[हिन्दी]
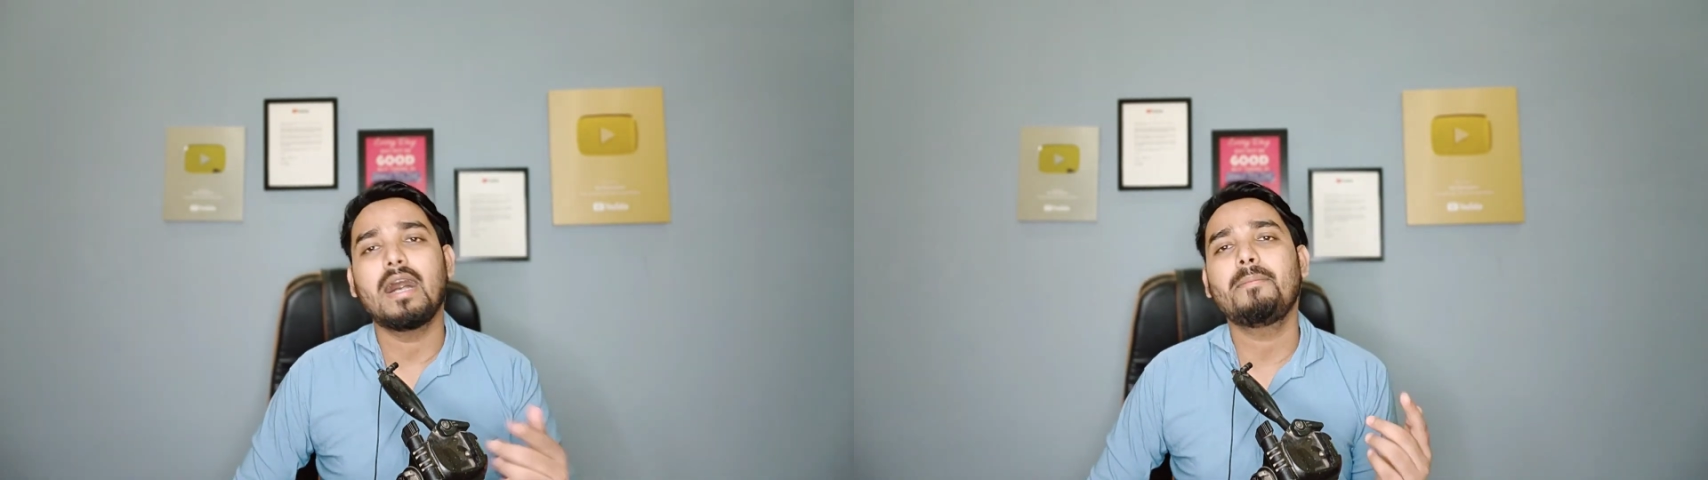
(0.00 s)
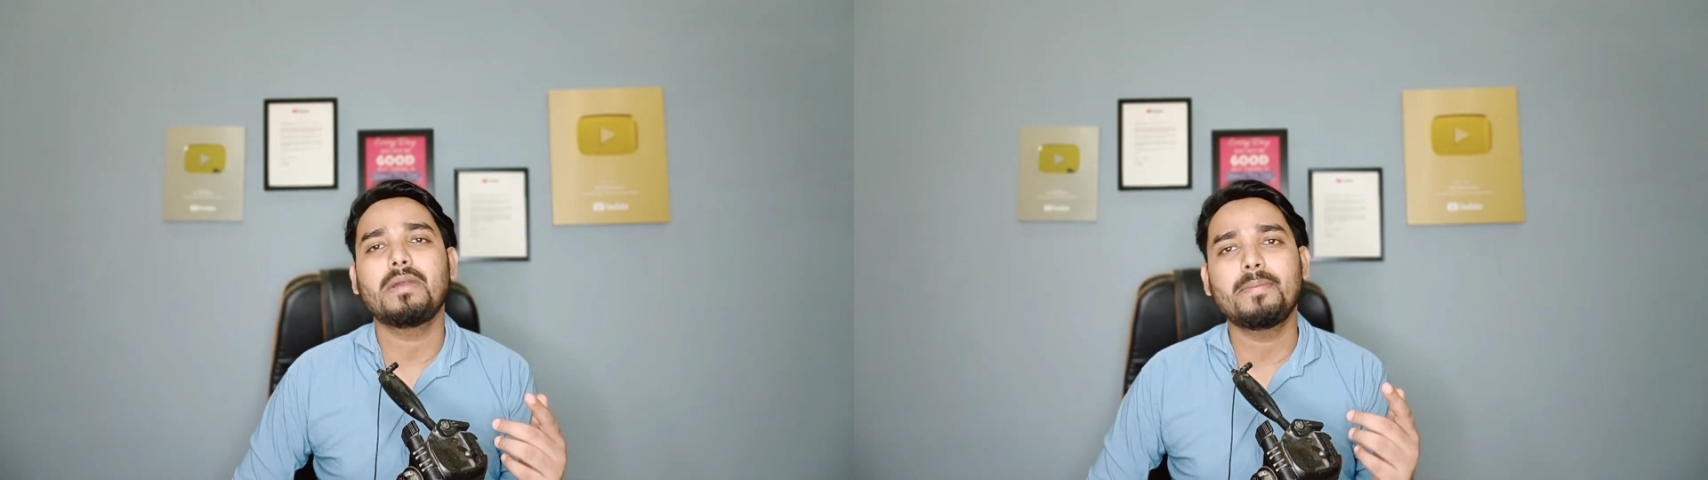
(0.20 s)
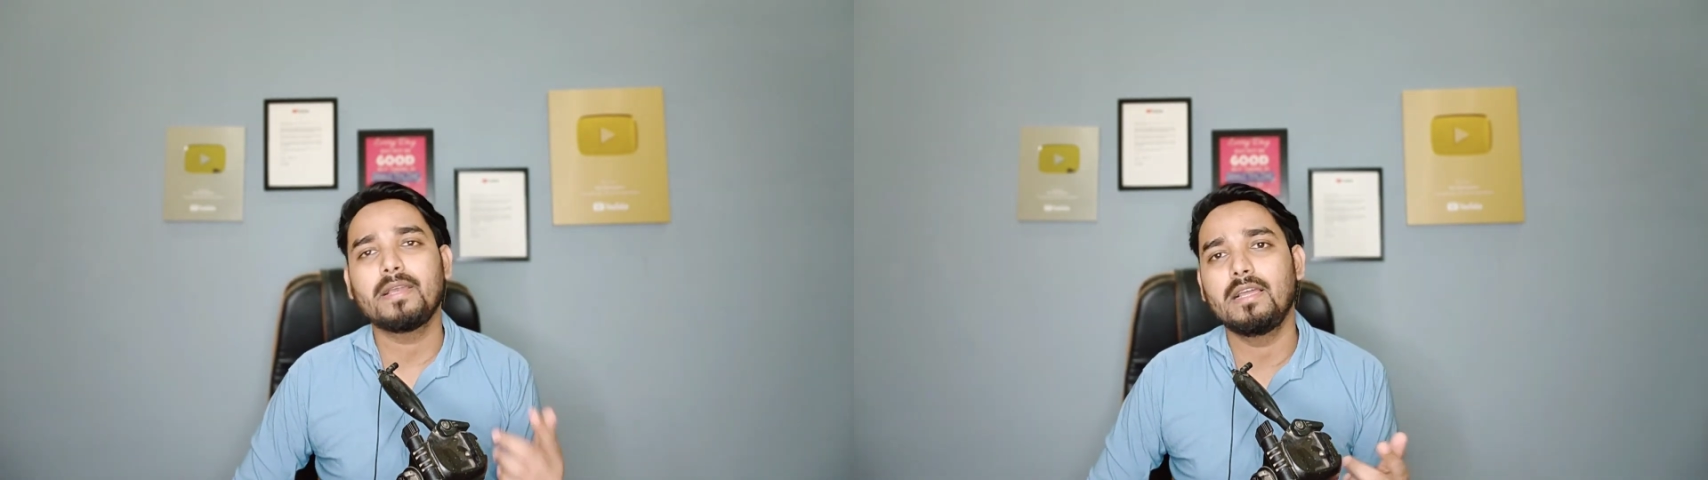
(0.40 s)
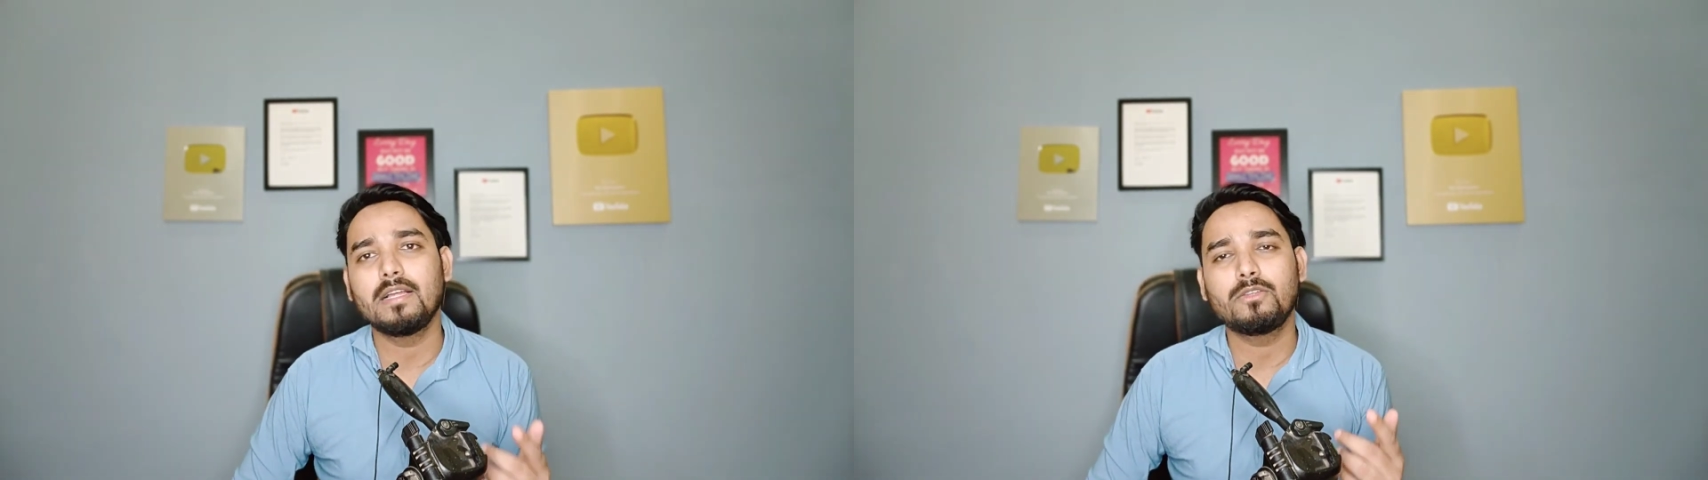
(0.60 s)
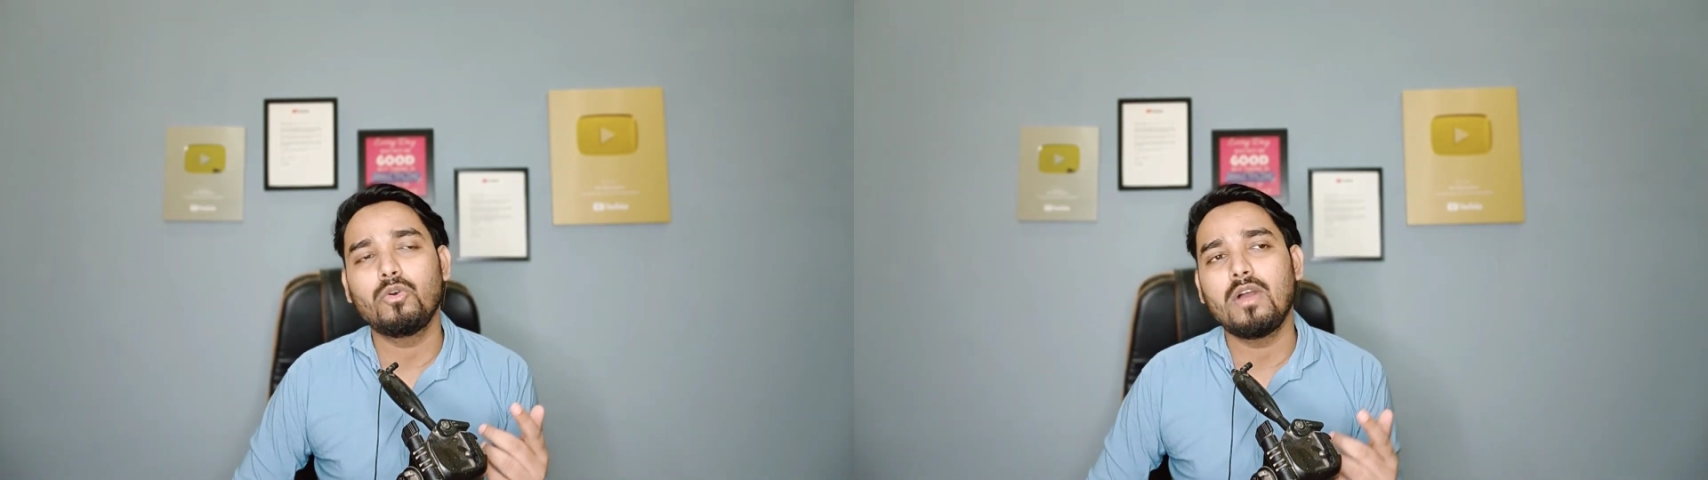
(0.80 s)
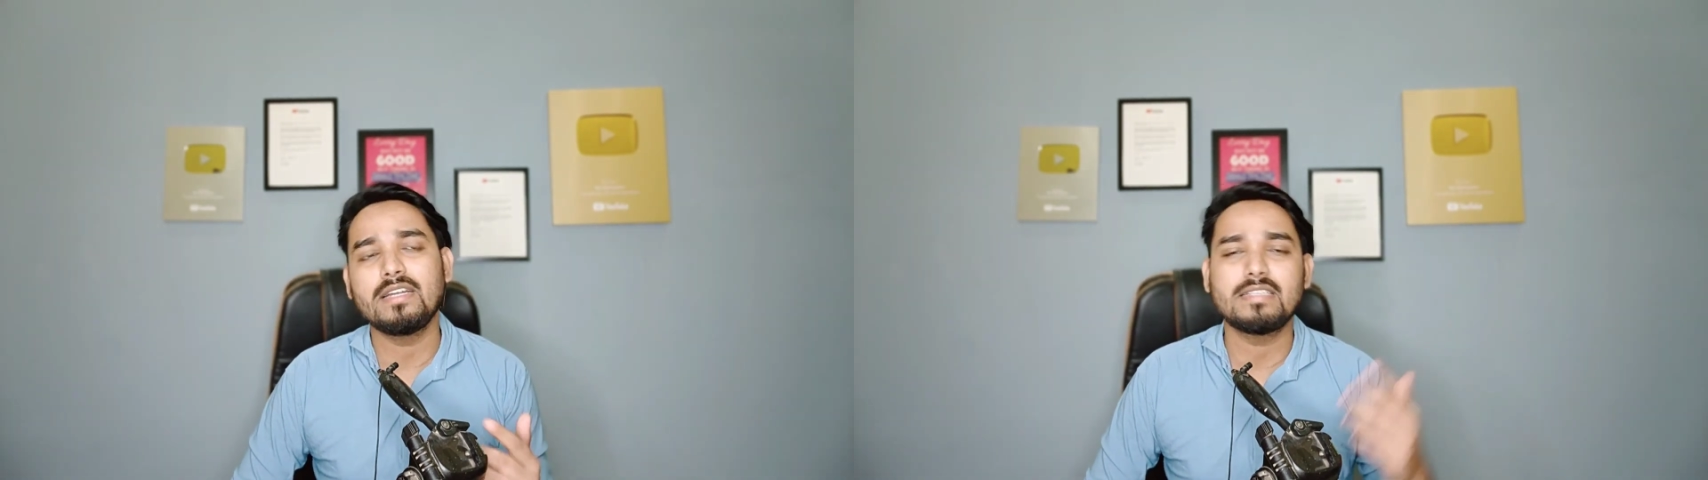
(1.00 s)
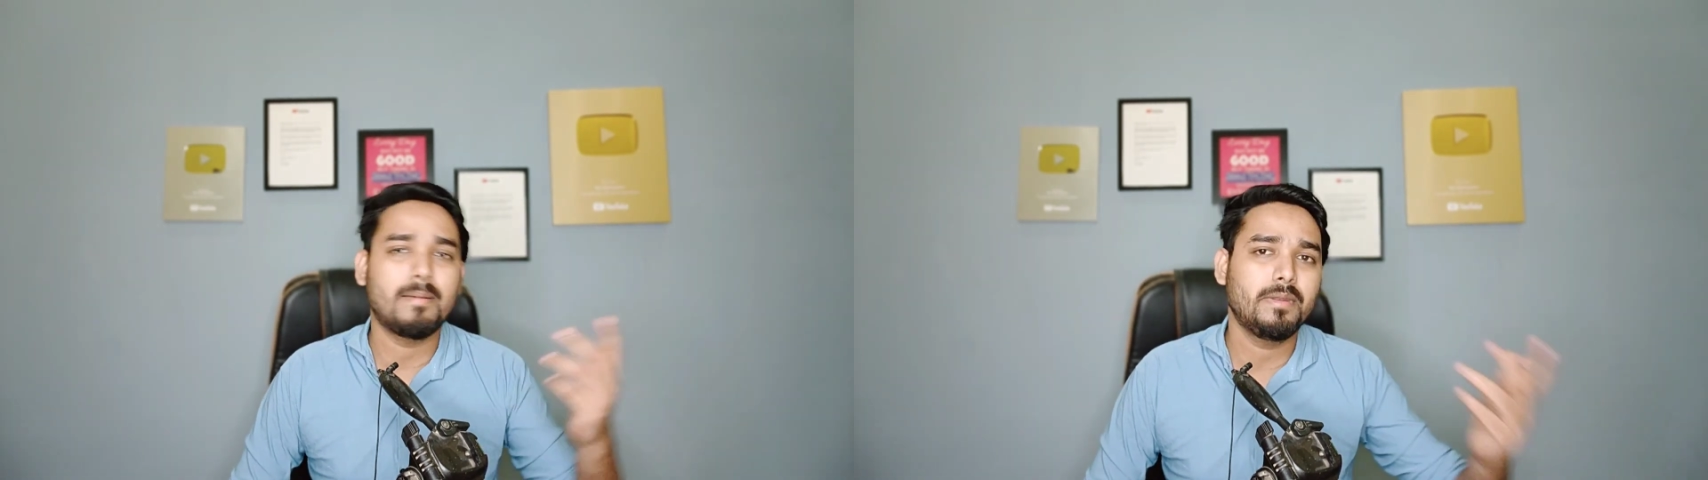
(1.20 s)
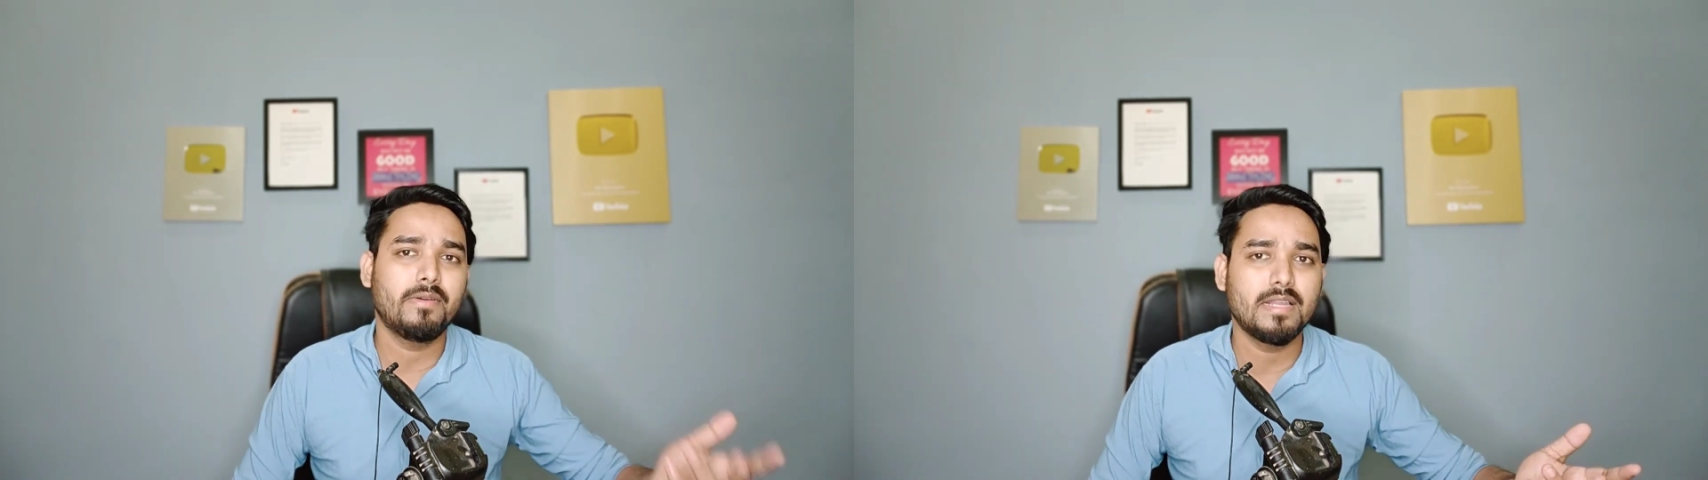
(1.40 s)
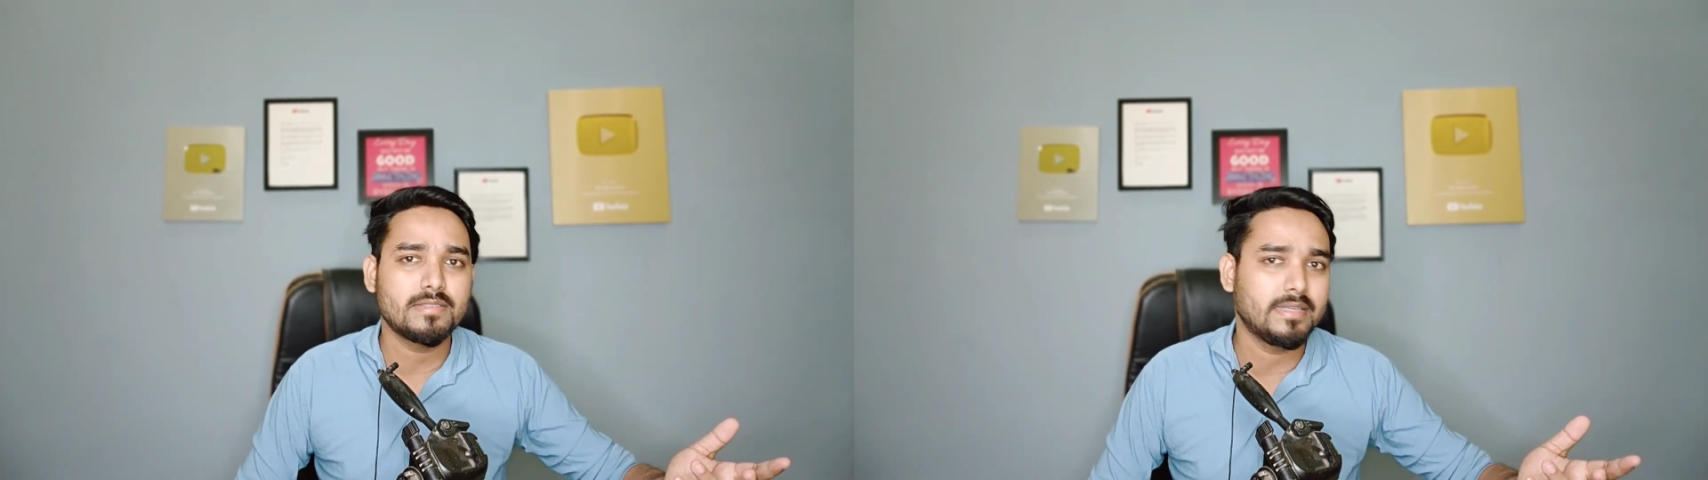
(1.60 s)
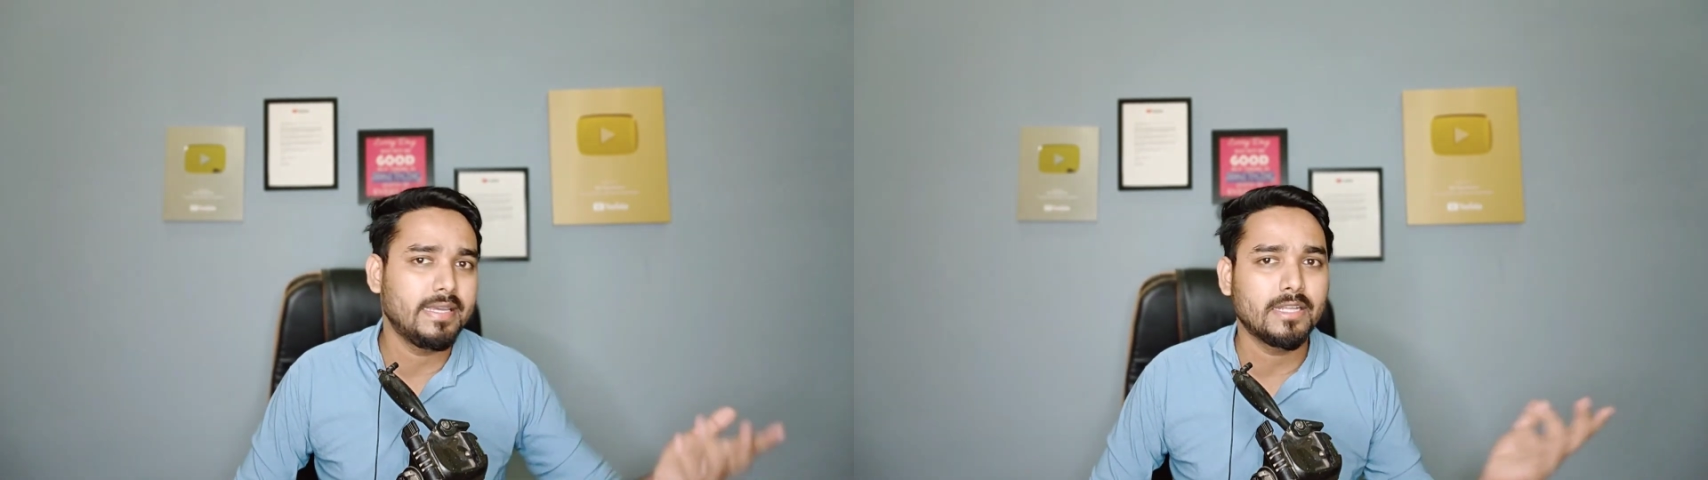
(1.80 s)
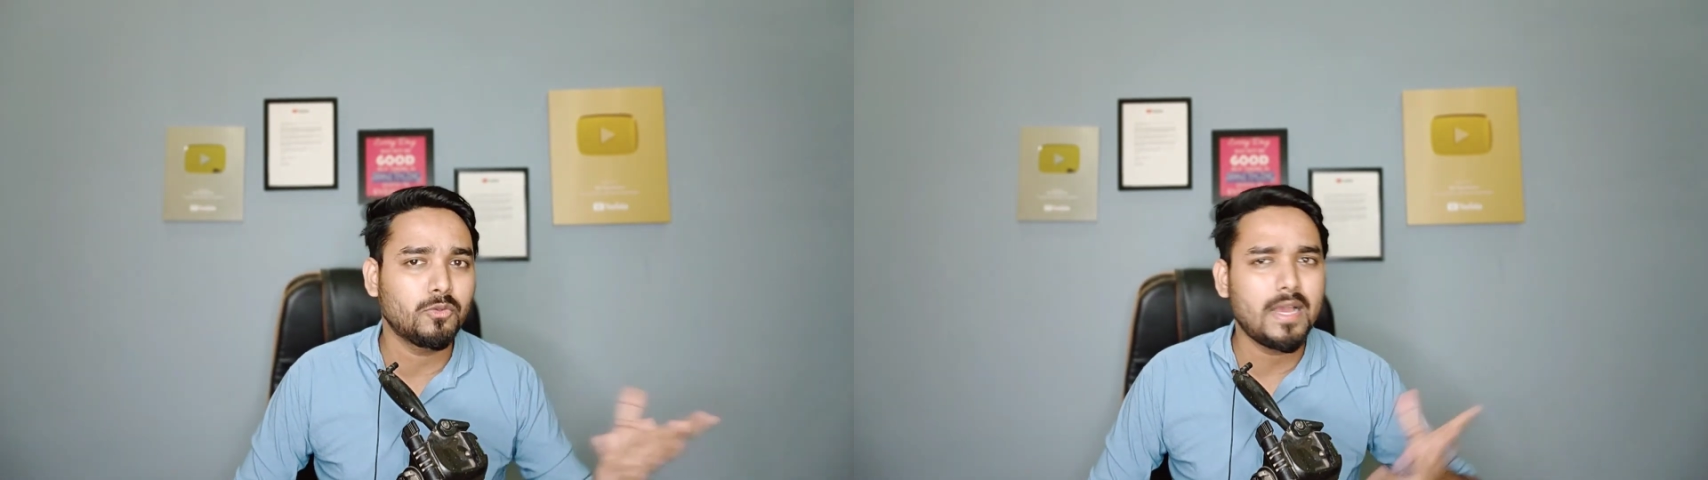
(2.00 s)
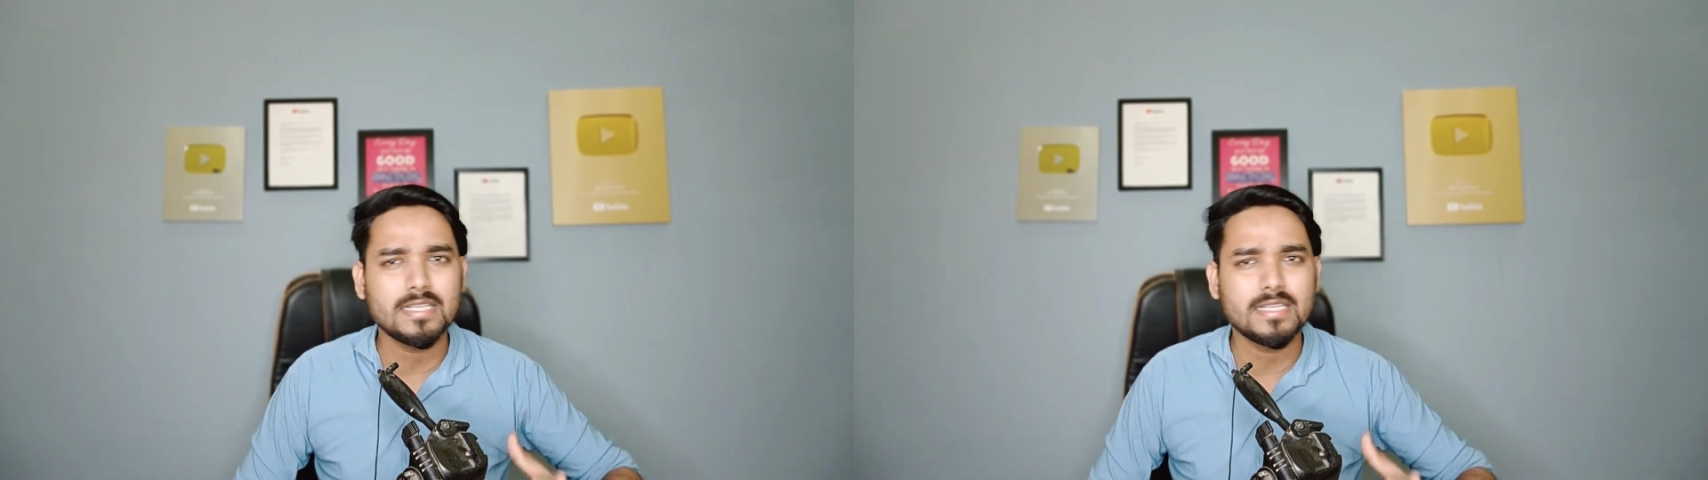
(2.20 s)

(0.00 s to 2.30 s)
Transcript: आप यहाँ पे गलत हो एंड सामने वाला सही है तो